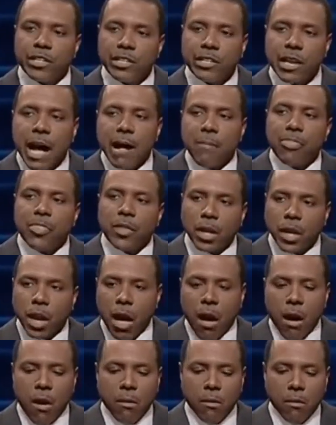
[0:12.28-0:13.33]
Если вы
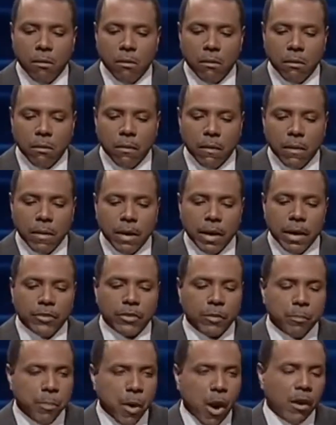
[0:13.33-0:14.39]
примете закон как часть
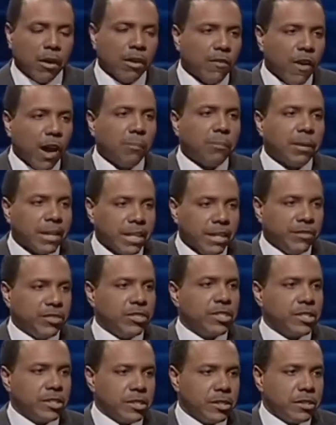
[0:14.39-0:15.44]
вашей системы веры,
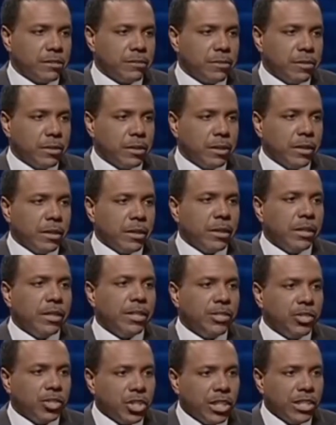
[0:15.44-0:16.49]
то
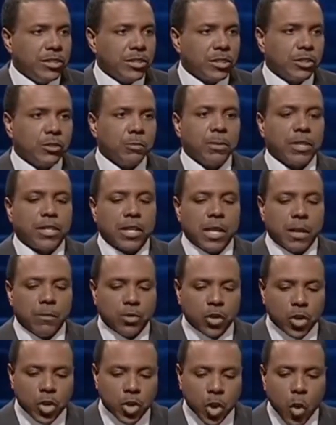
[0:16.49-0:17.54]
Иисус не
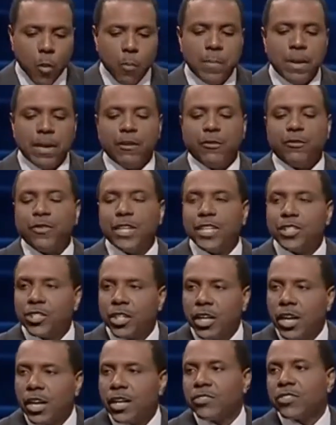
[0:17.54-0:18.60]
принесет вам никакой пользы.
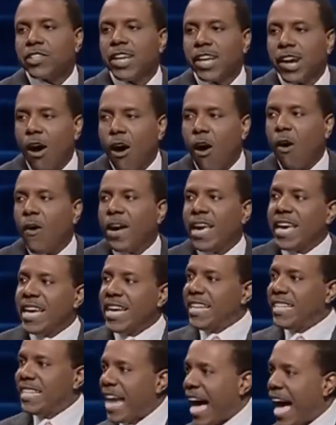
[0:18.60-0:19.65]
Он умер для того,
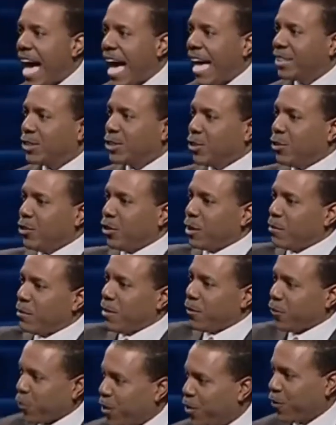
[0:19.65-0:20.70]
чтобы вам освободиться
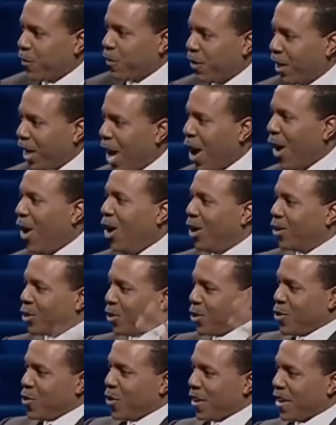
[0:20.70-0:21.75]
от закона. Если
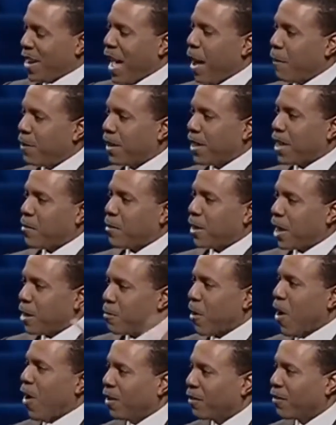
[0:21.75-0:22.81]
закон — часть вашей
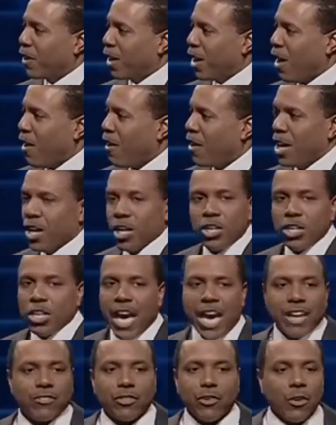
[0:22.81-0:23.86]
системы веры, то
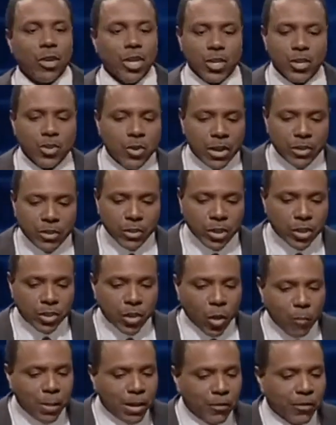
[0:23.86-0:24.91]
Иисус не может вам
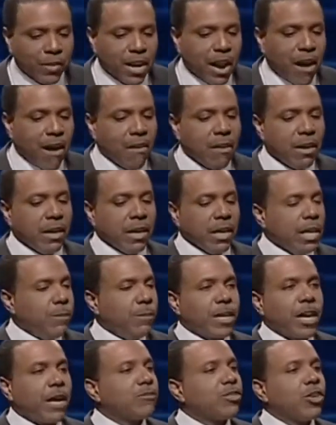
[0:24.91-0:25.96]
принести никакой пользы.
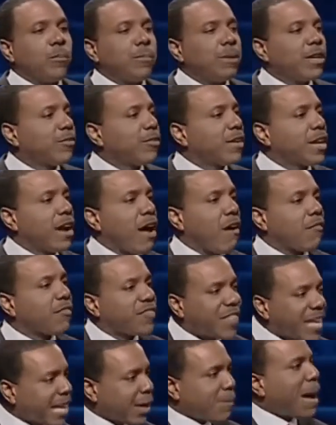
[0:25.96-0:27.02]
Посмотрите, что тут
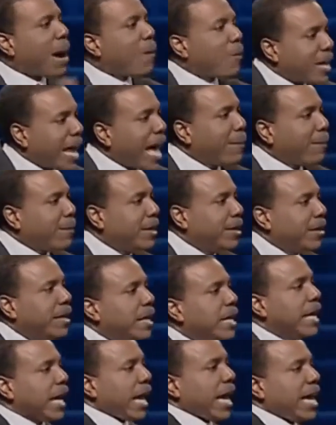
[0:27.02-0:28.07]
происходит. Иисус
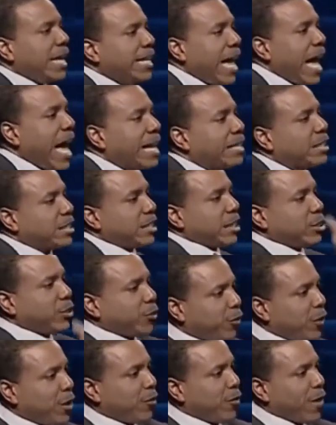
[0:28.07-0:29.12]
умер, чтобы освободить
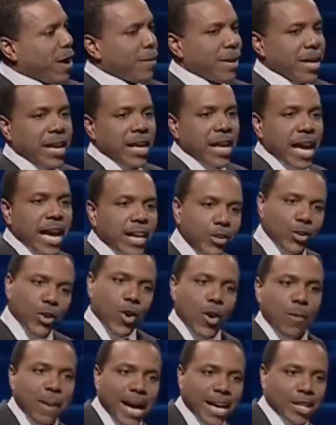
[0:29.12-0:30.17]
вас от закона,
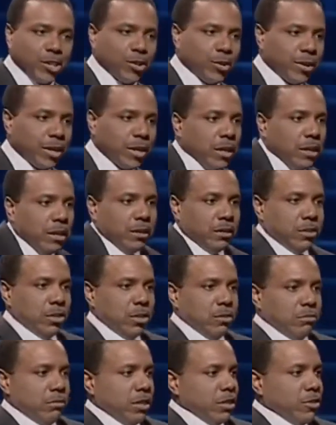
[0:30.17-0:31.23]
а вы возвращаетесь к
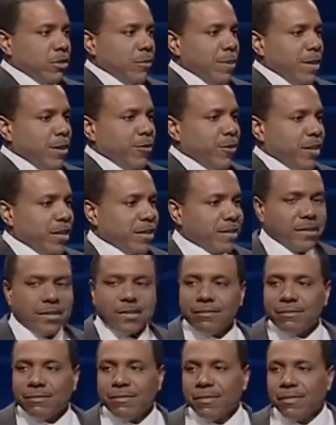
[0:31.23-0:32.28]
закону.
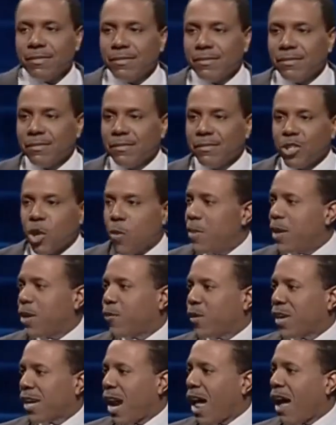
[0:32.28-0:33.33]
Поэтому вам
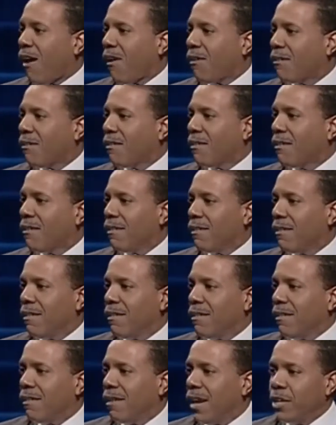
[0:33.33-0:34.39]
нет пользы.
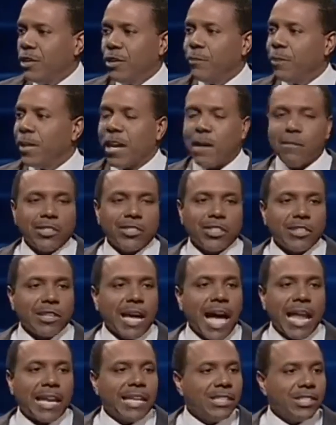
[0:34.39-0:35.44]
Вообще никакой
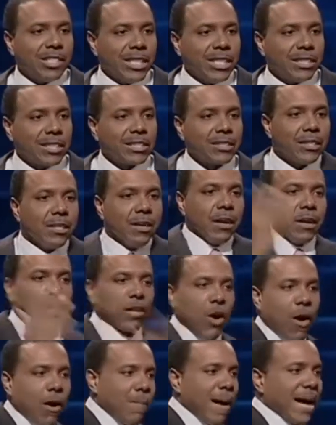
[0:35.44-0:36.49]
пользы. Если вы
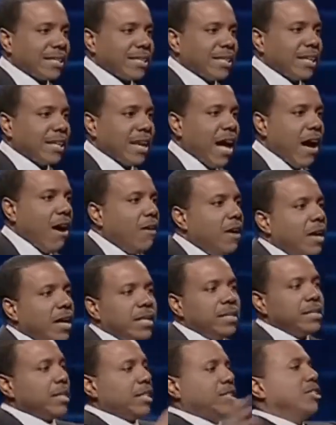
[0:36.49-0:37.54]
вернулись к закону,
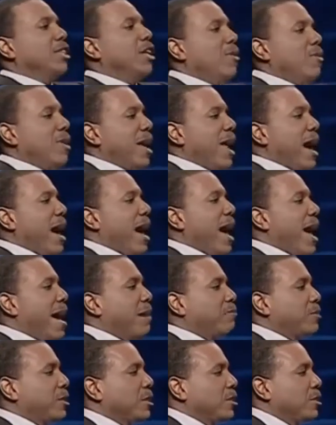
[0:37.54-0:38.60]
то Иисус говорит
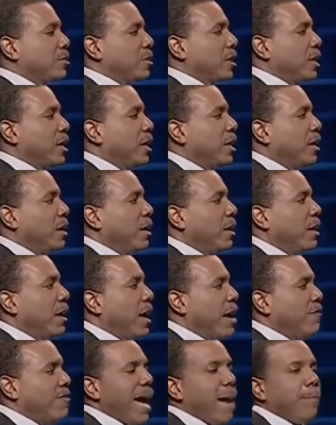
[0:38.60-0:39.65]
вам, «Знаешь, я
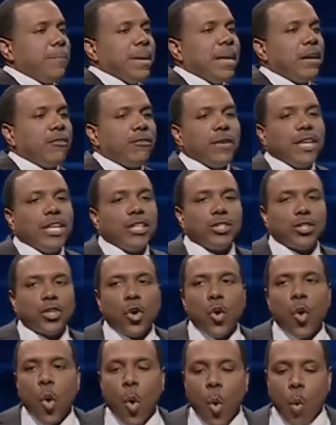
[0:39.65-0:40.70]
вообще ни на йоту
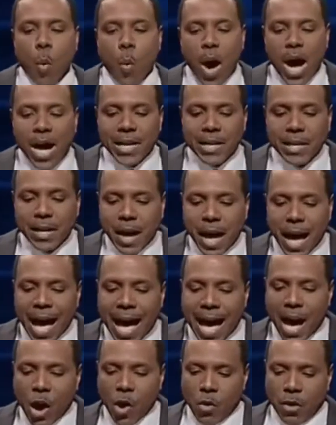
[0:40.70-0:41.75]
не могу принести тебе
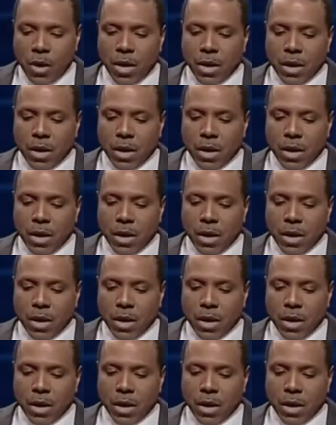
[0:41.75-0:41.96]
пользы».